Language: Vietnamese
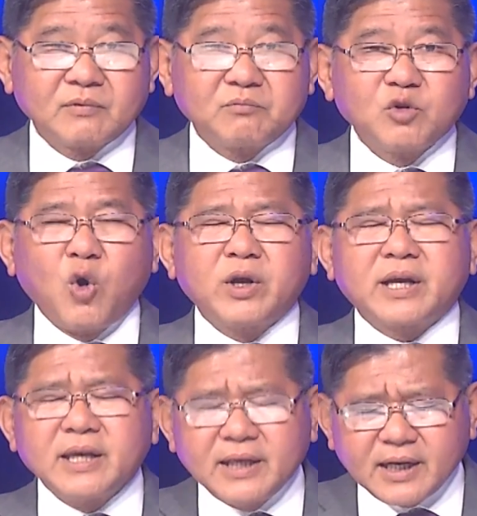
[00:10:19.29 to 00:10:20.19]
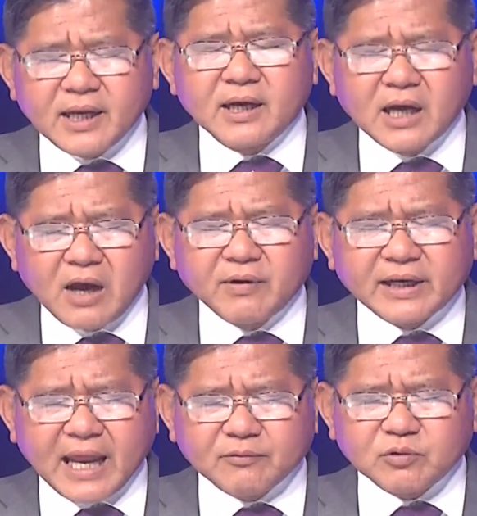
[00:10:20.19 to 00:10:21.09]
Đôi khi đó, người Việt
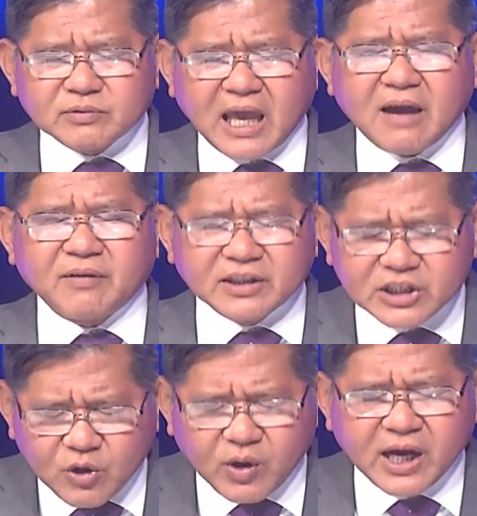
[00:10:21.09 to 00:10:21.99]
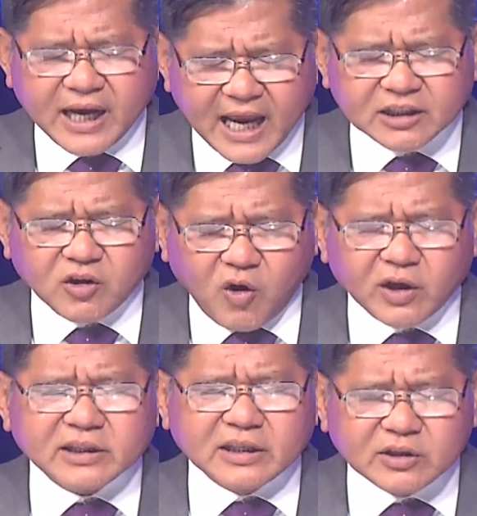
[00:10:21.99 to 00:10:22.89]
Nam chúng ta và nhiều người khác nó có
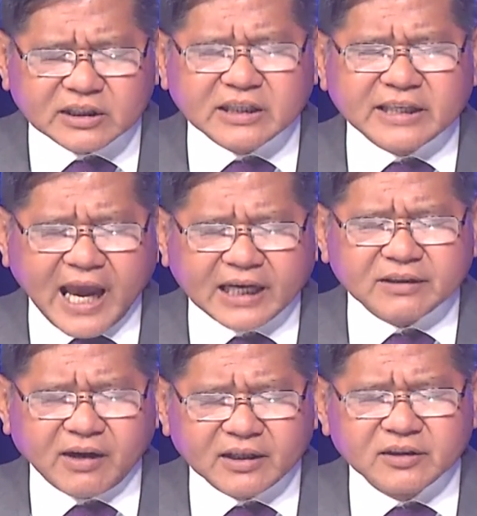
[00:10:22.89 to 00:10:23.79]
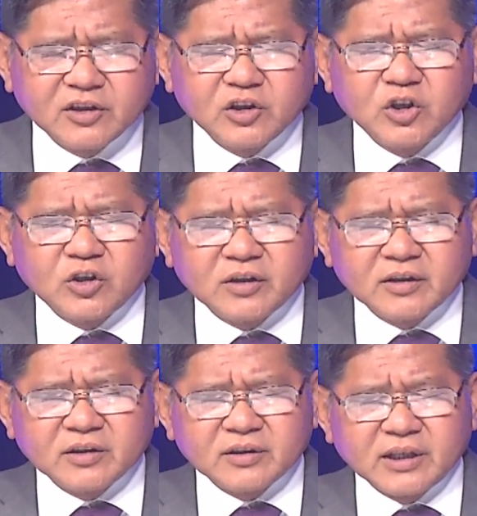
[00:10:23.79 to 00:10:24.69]
cái tình tình trạng như vậy.
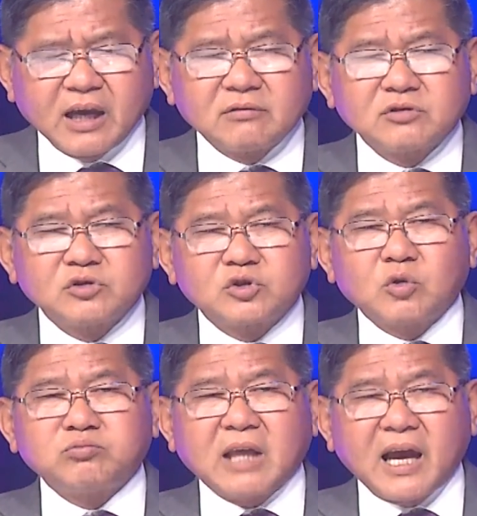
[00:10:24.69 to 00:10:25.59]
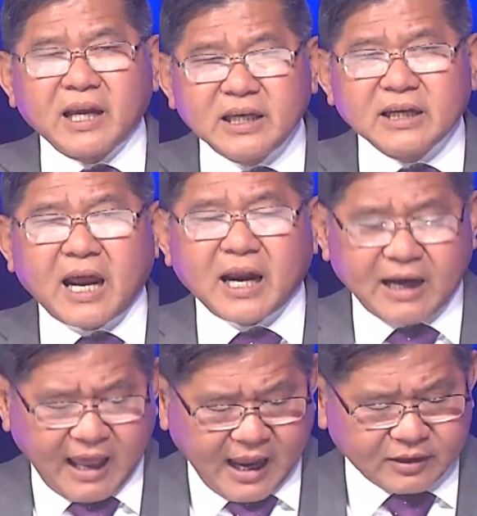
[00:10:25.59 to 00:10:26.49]
không? Chúng ta nghĩ rằng
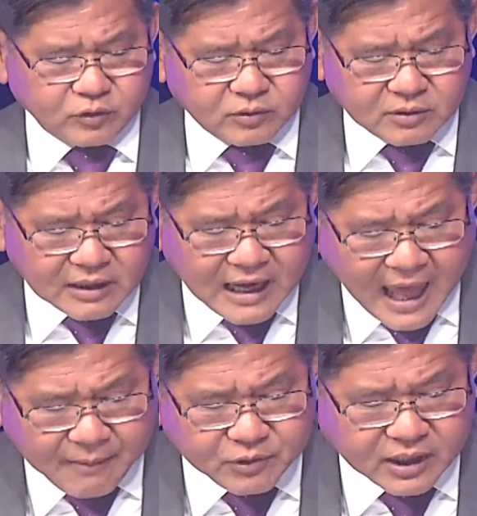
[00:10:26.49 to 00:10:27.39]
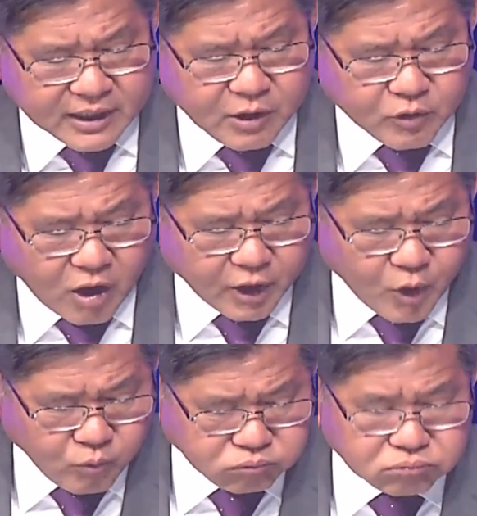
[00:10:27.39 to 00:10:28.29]
là làm được cái điều đó là
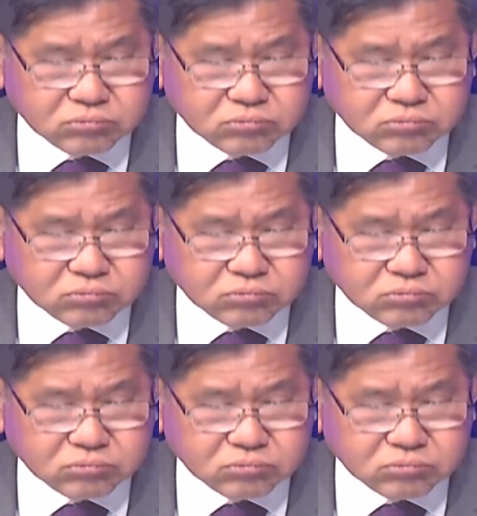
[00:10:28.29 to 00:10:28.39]
đúng